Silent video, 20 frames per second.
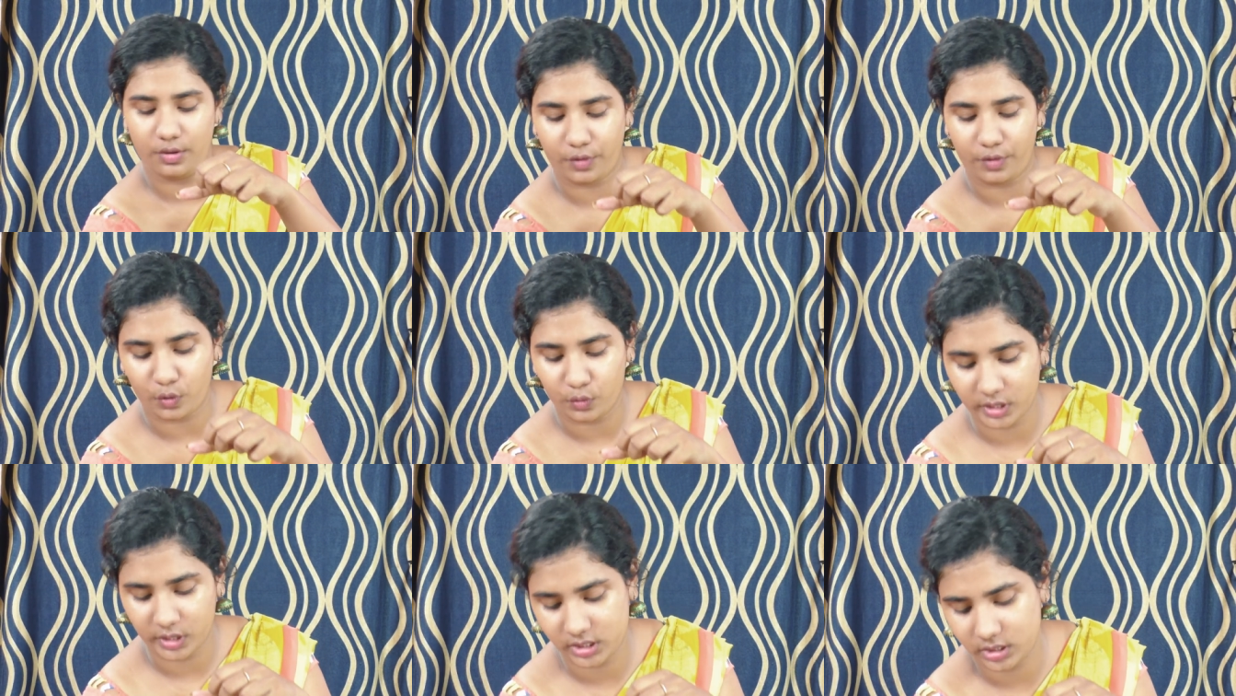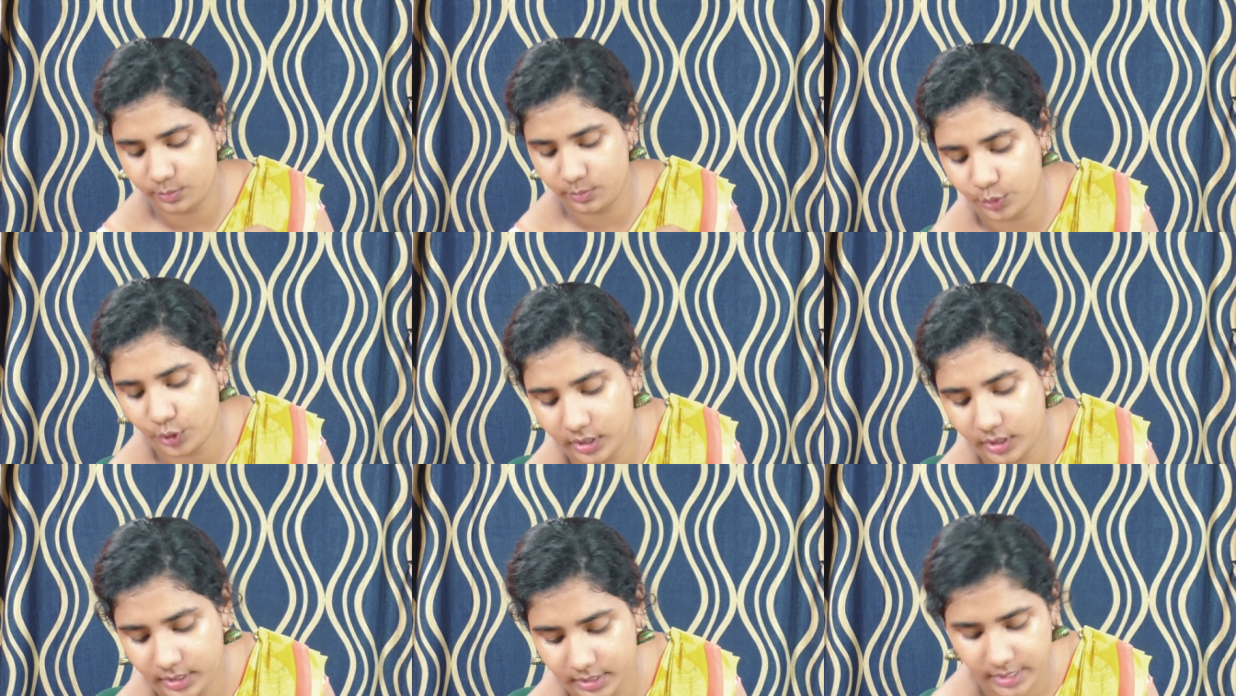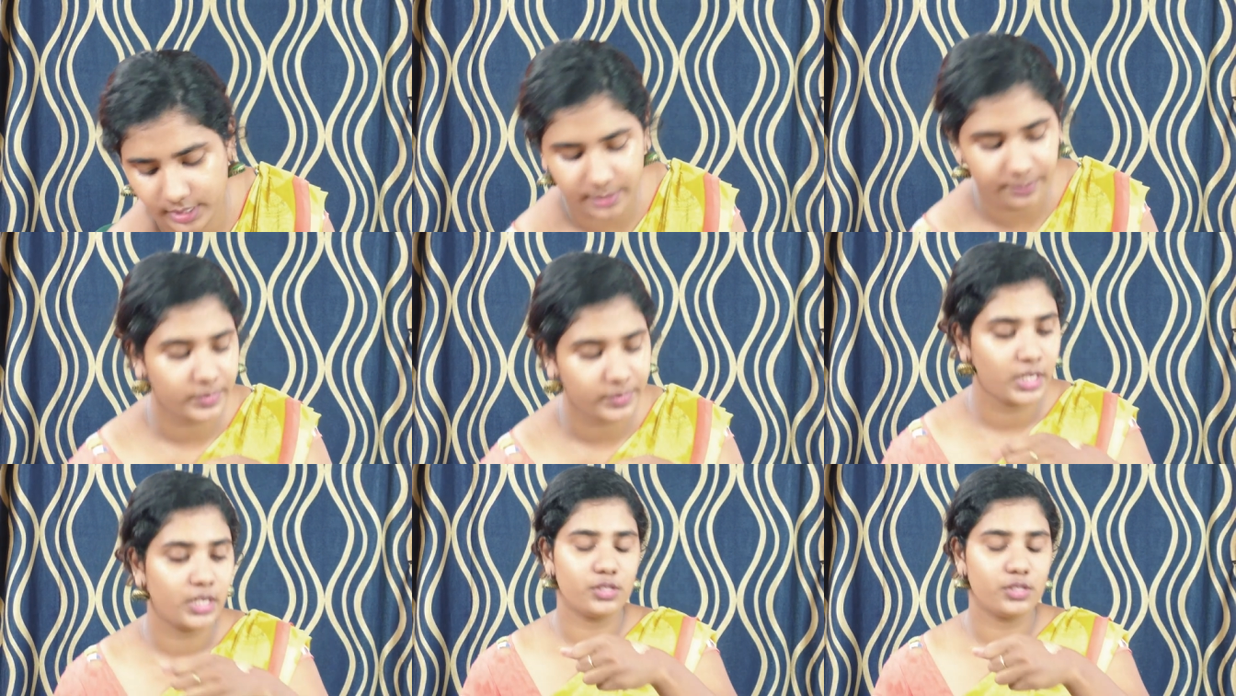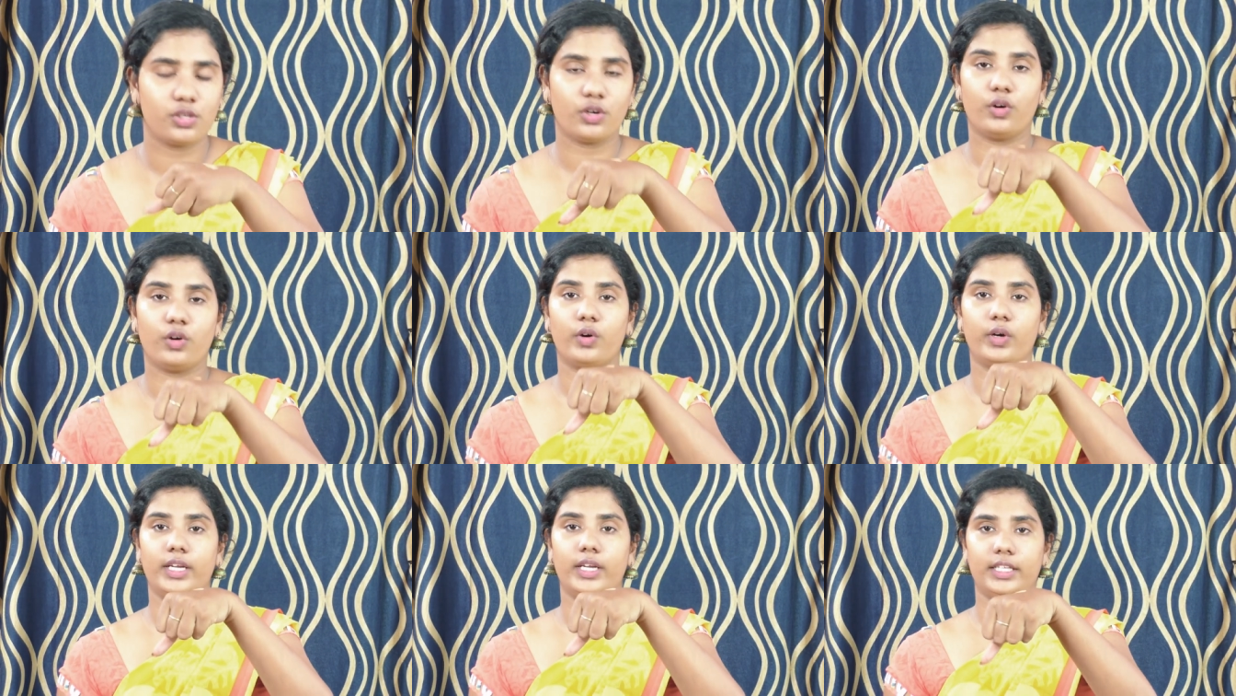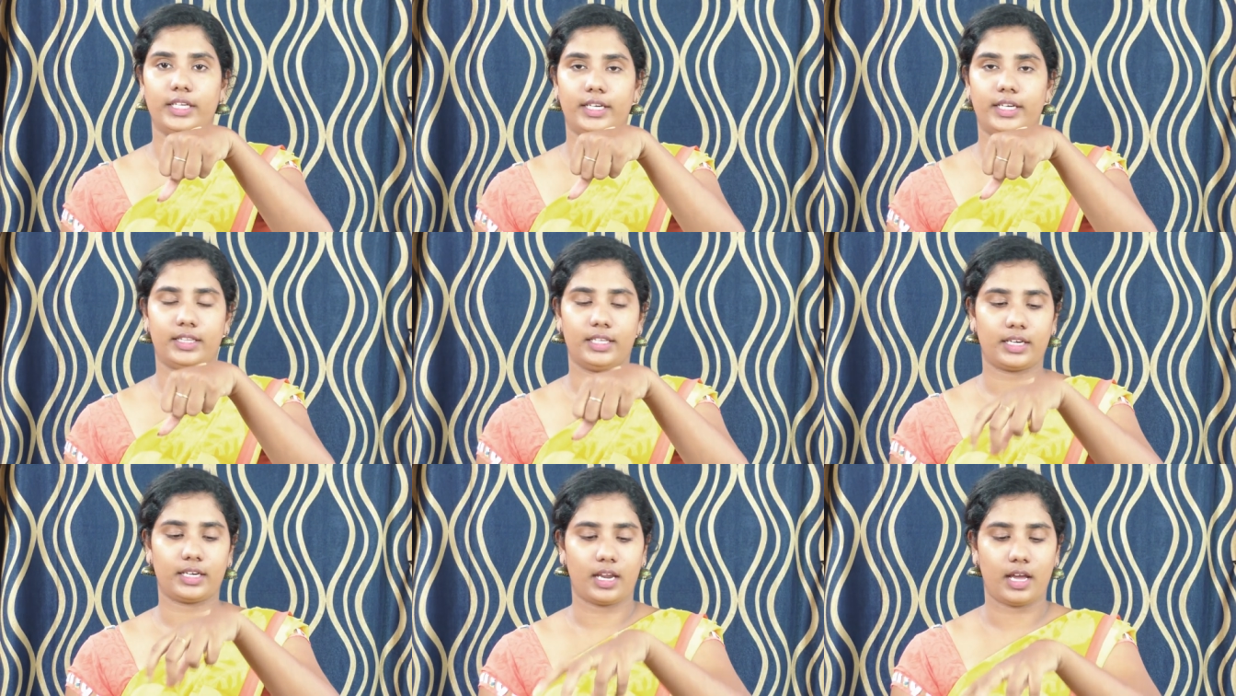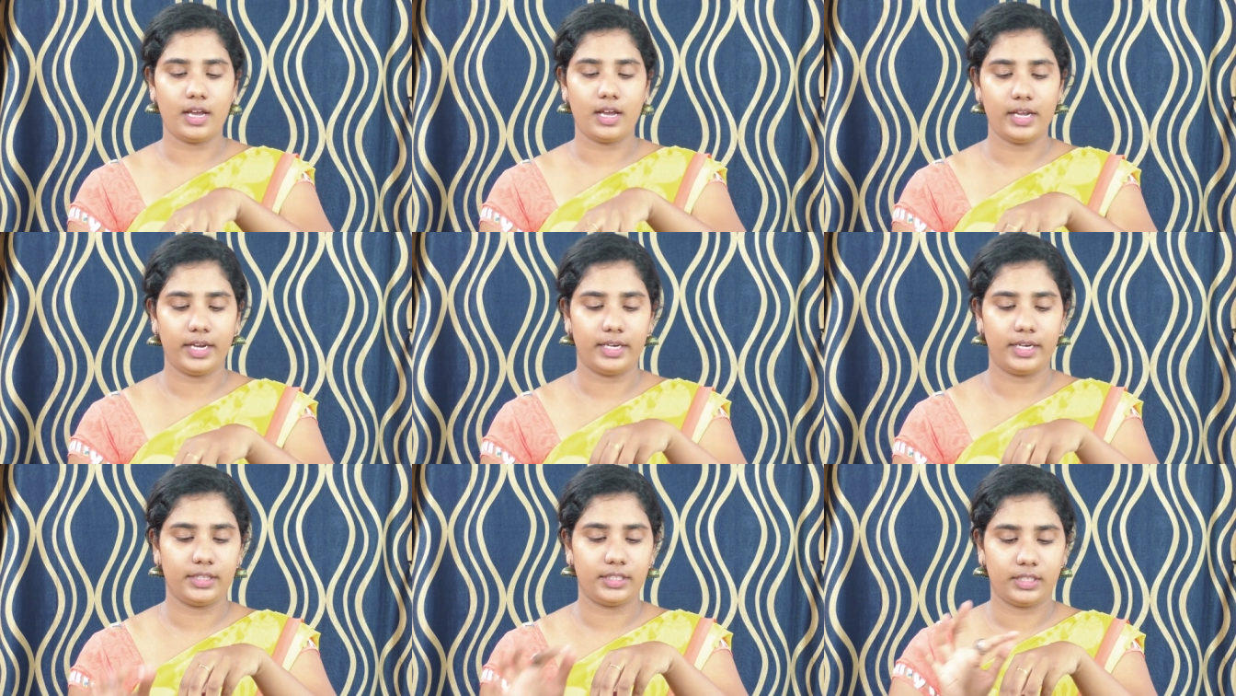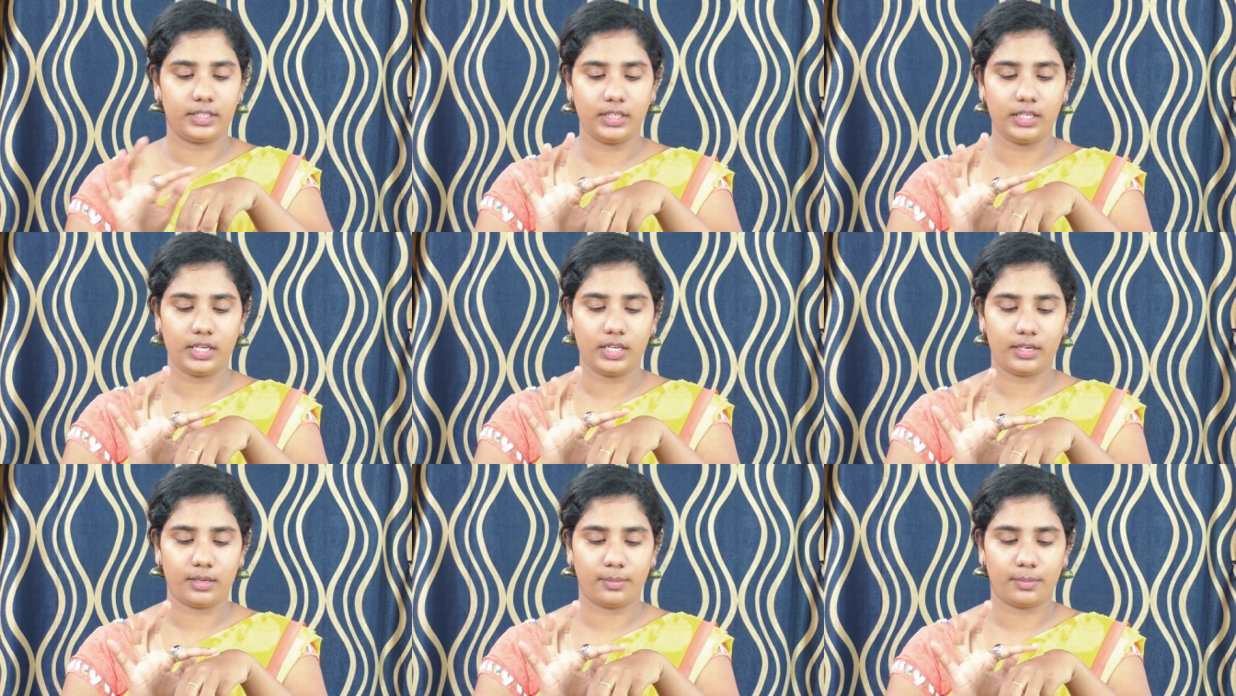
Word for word: ஃபவுண்டேஷன் பாட்டிலில் ஸோ இதை எடுத்துக்கலாம் எடுத்துகிட்டு